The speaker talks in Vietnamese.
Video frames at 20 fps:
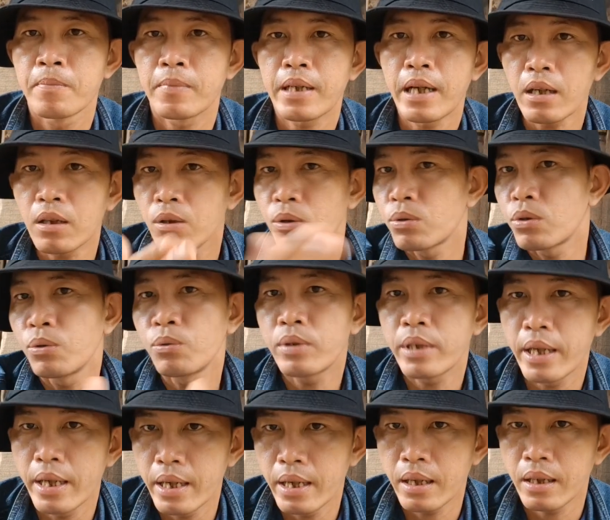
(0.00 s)
các cô chú
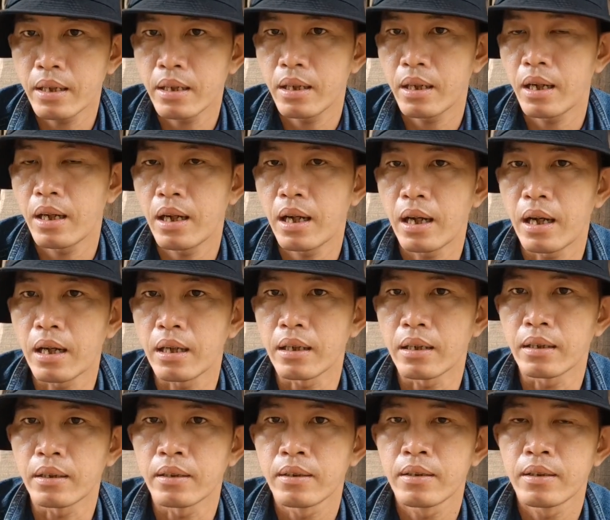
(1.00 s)
kia hay
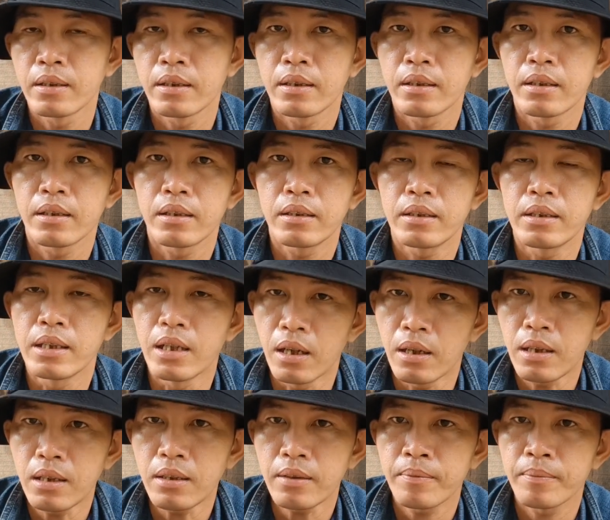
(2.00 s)
là gì
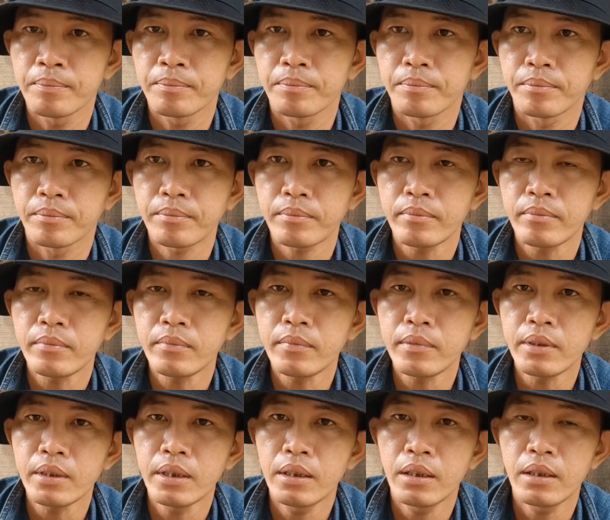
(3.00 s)
đó
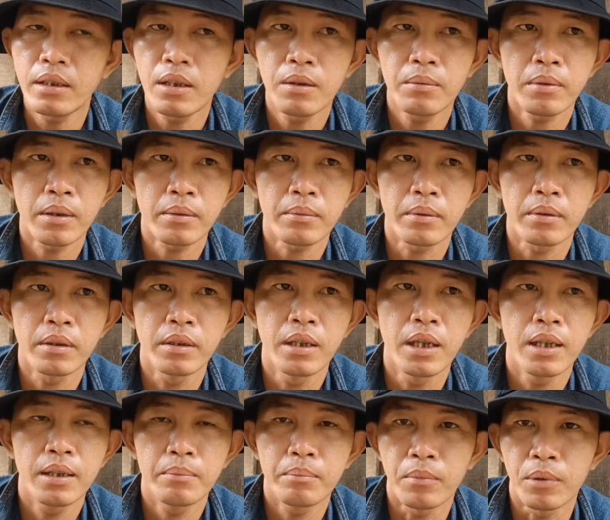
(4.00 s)
nhưng là
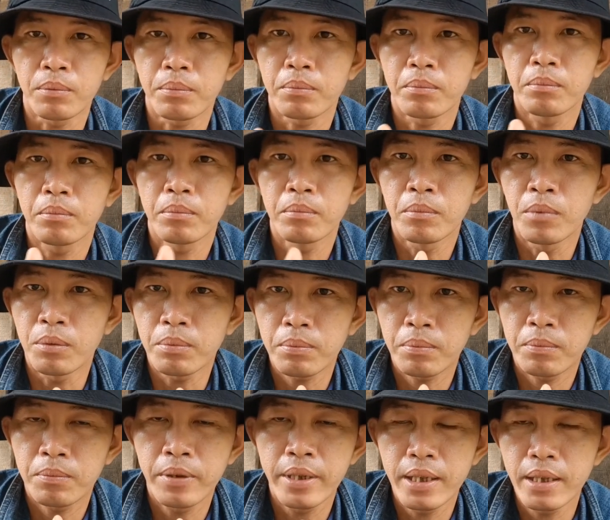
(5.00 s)
lên một một
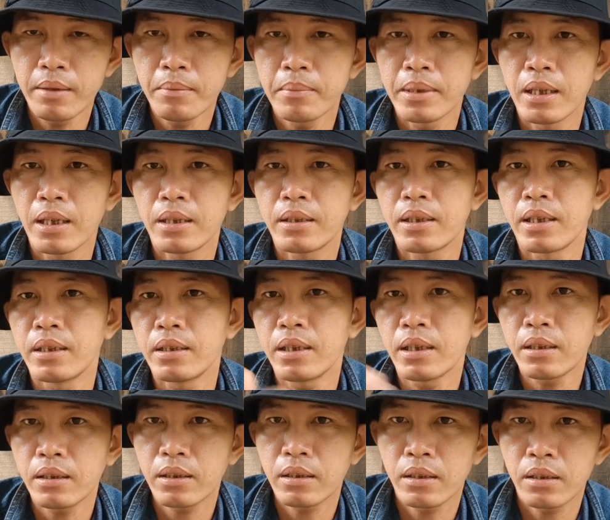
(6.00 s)
phía mà lên chỉ
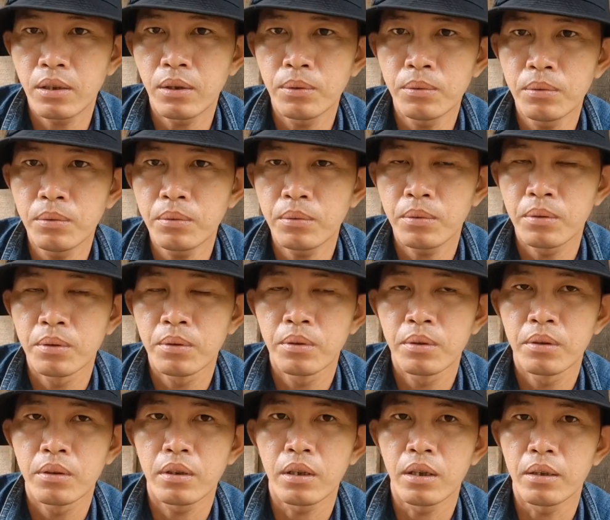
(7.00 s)
trích chú
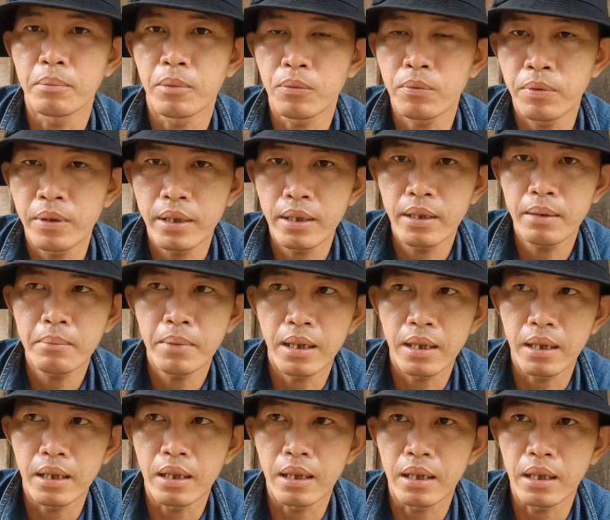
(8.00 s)
rồi một phía
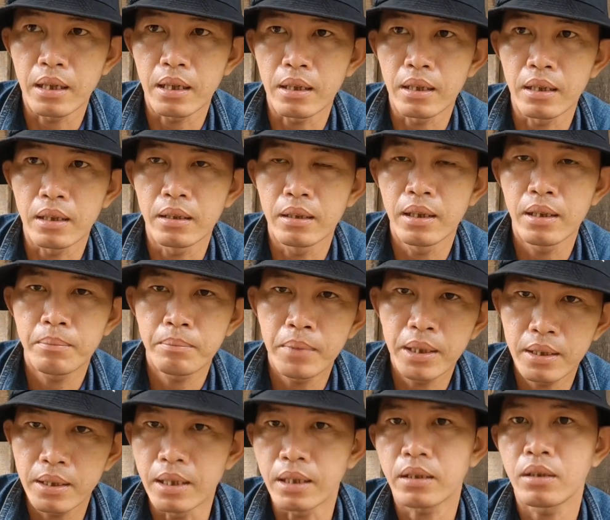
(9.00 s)
mà lên
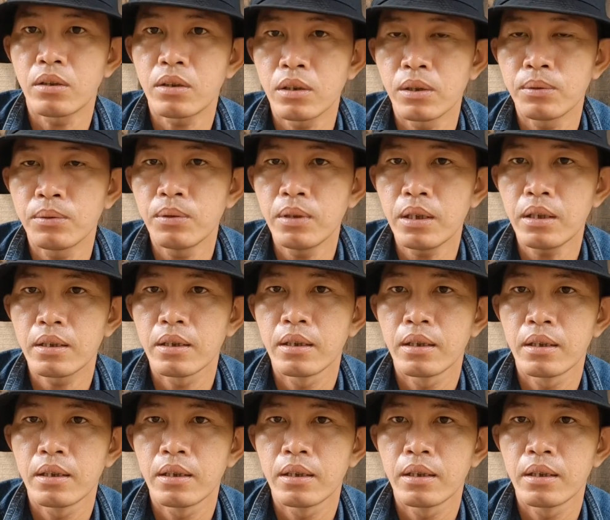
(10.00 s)
binh vực cho chú á,